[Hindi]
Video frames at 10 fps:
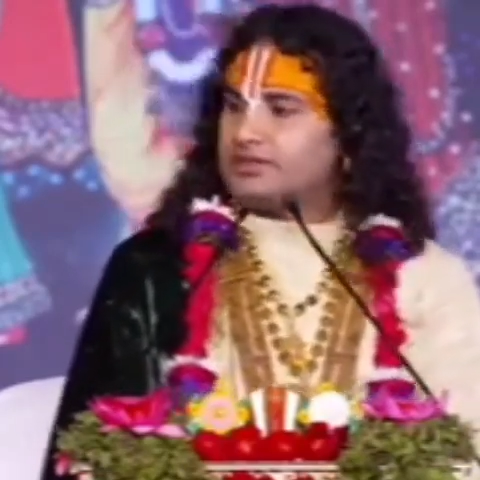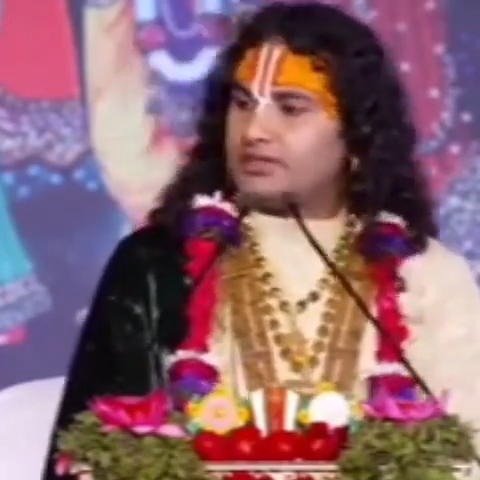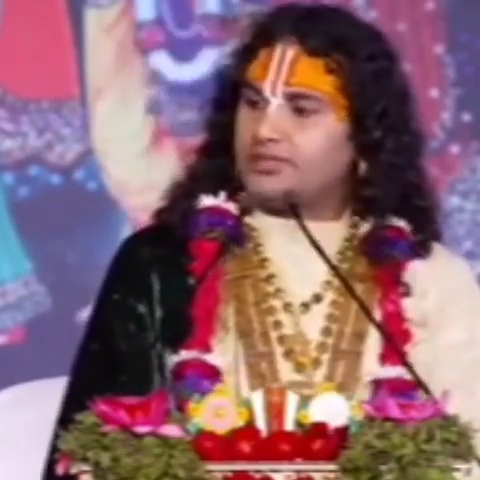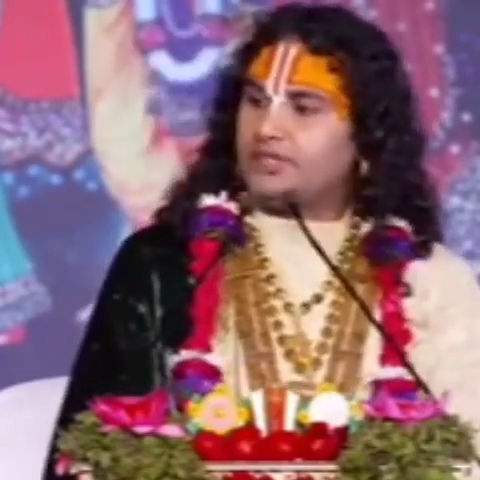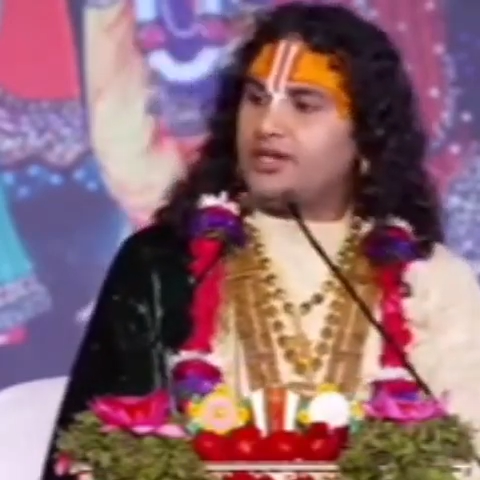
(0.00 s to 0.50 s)

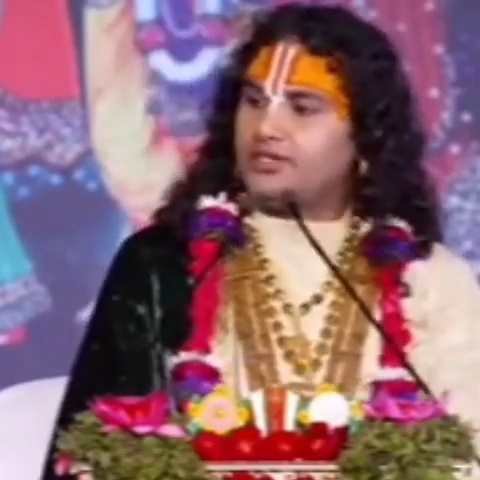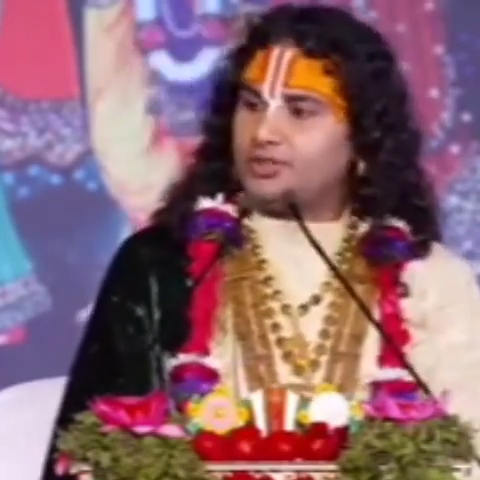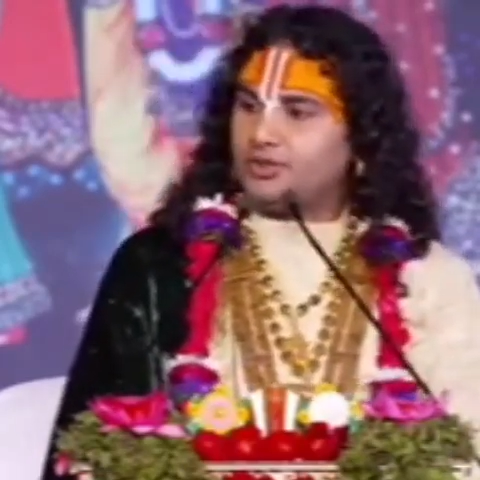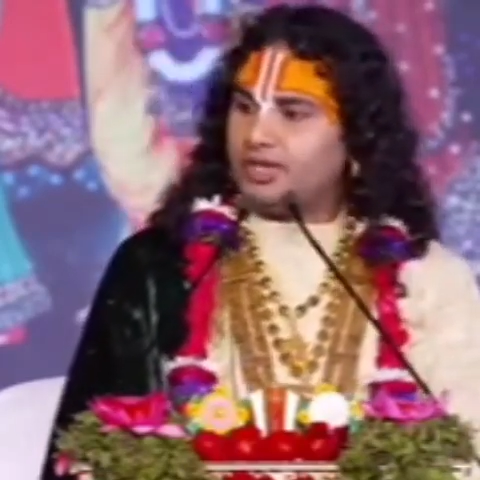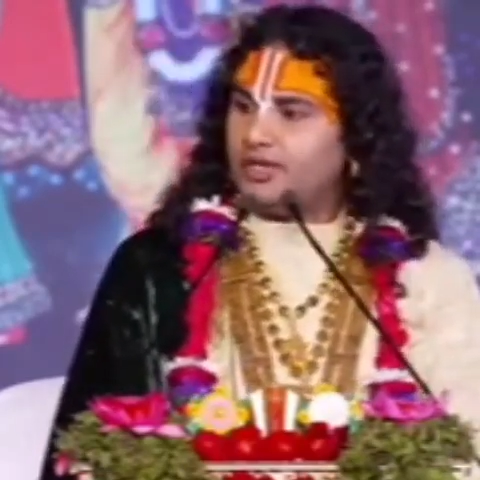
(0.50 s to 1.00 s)
सबसे बेस्ट
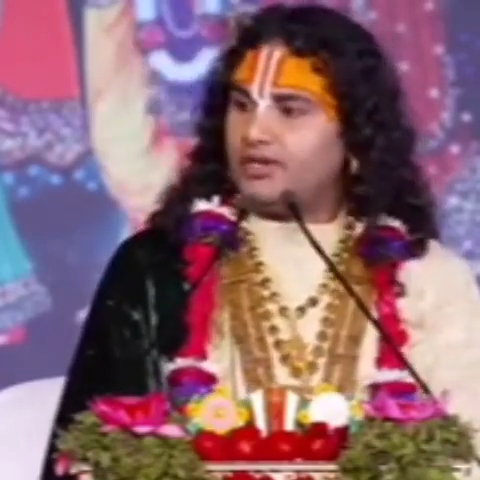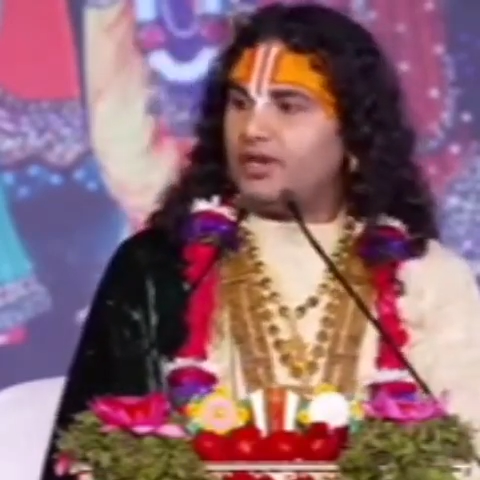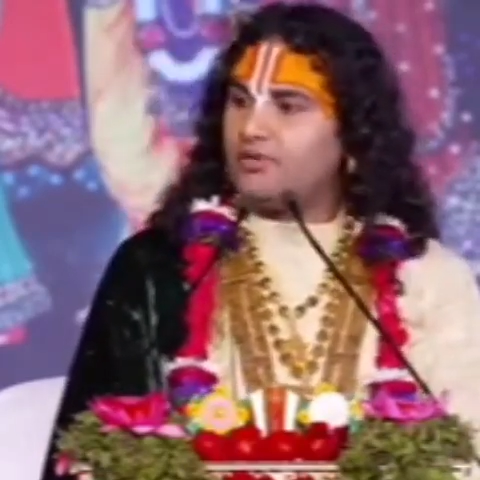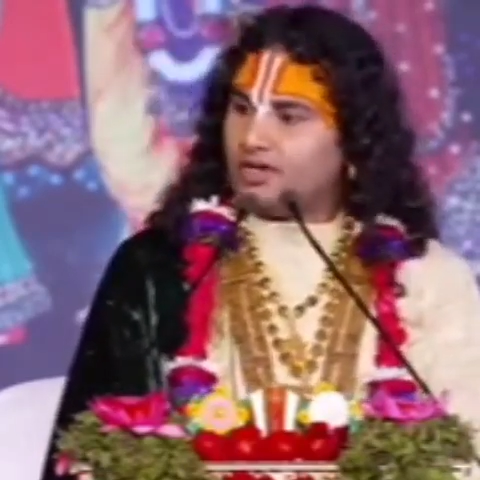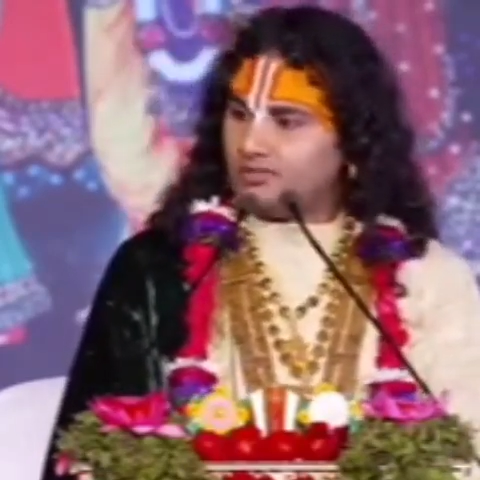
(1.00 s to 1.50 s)
तो यह है कि
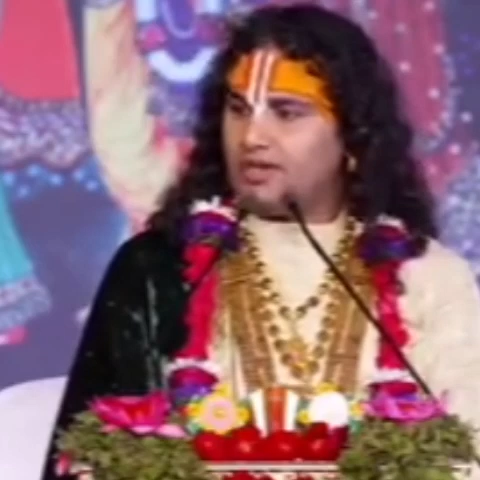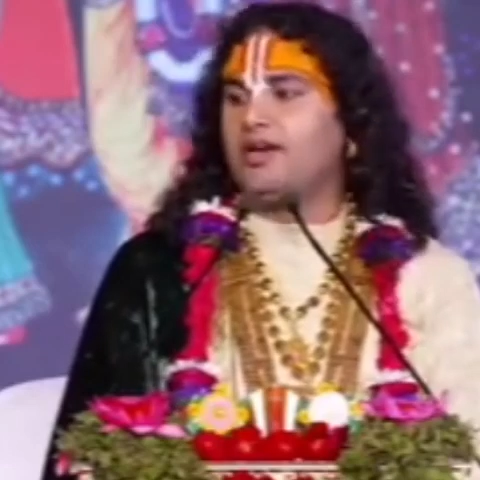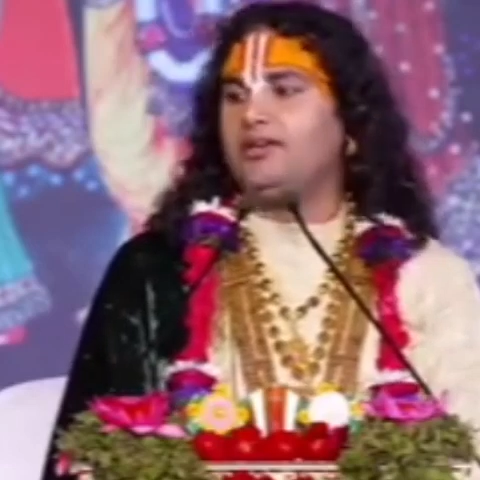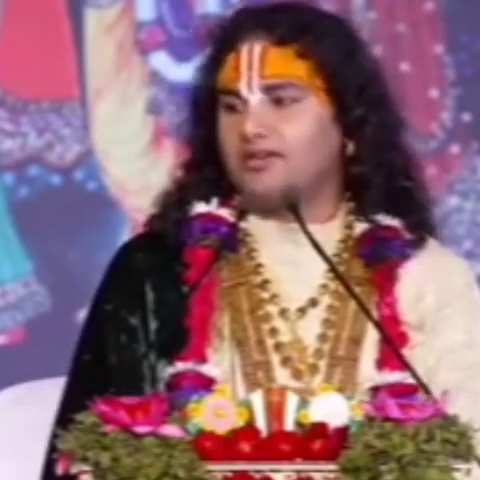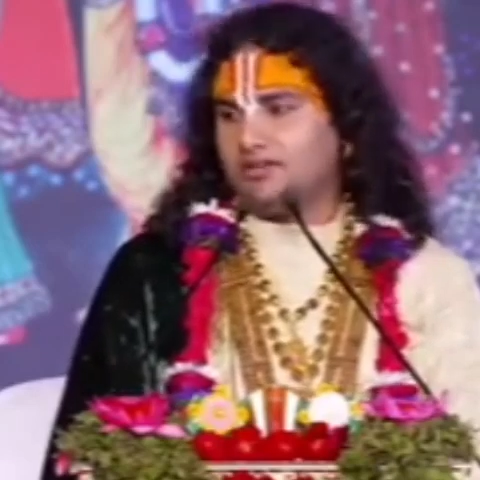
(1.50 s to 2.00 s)
आप घर में गाय
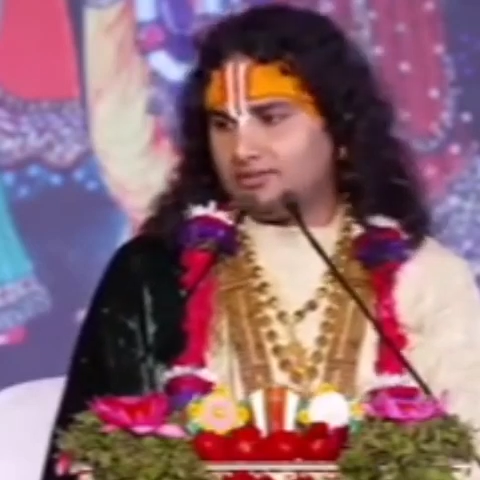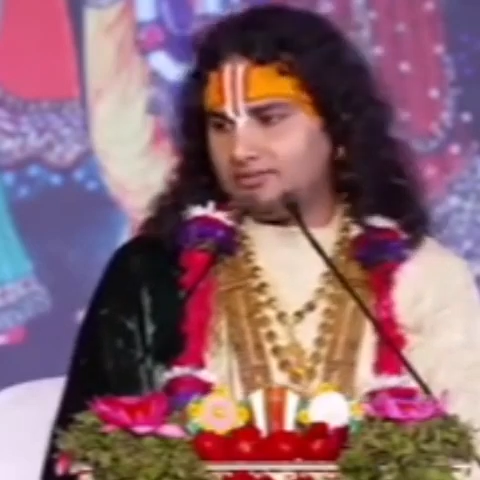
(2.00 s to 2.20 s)
रखें